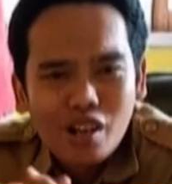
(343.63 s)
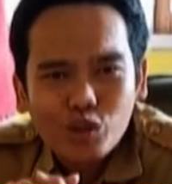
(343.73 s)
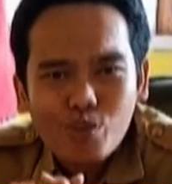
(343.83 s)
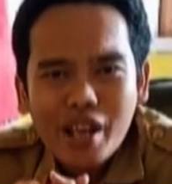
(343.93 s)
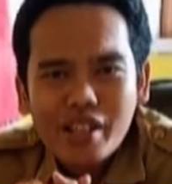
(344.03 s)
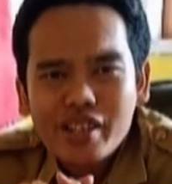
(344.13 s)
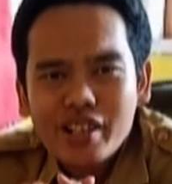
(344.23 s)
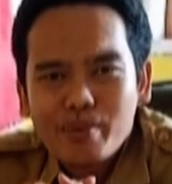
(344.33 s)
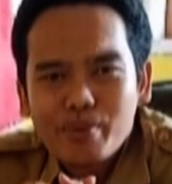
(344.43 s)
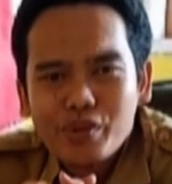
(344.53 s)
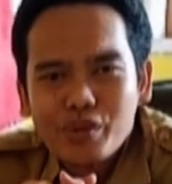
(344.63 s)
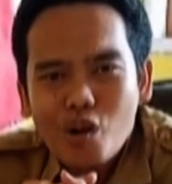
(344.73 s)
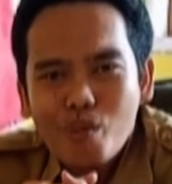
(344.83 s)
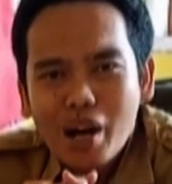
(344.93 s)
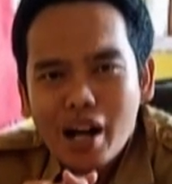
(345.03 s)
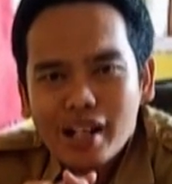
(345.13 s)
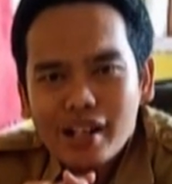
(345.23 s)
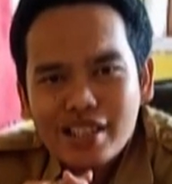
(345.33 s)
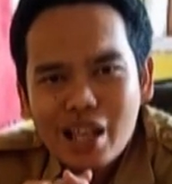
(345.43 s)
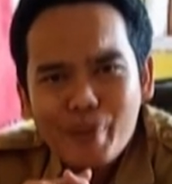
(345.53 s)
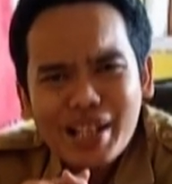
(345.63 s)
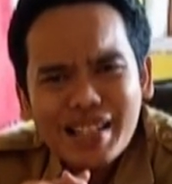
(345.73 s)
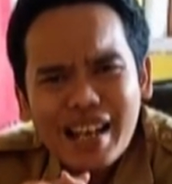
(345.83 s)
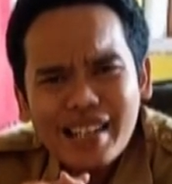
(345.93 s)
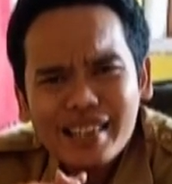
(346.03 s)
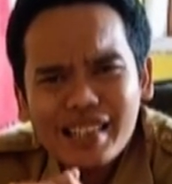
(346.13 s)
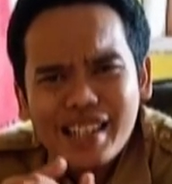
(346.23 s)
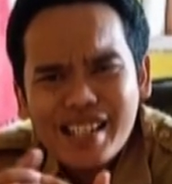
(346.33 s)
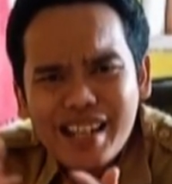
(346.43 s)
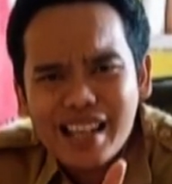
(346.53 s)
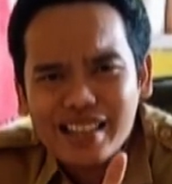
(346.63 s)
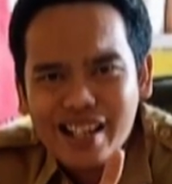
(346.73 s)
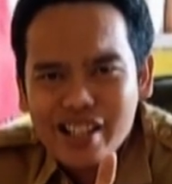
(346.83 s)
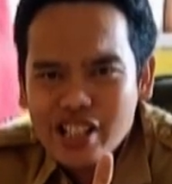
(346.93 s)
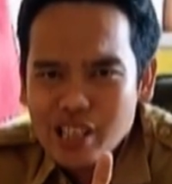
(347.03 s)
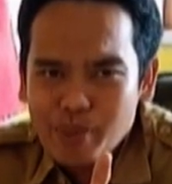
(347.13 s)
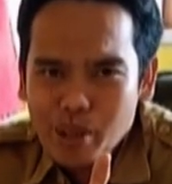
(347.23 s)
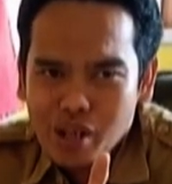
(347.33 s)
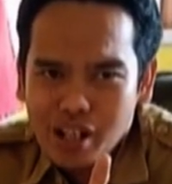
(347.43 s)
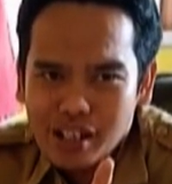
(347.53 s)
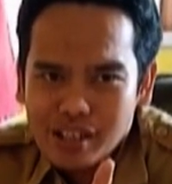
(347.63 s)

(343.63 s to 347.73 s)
rumah di seribu ombak sama sekali tidak terasa istimewa.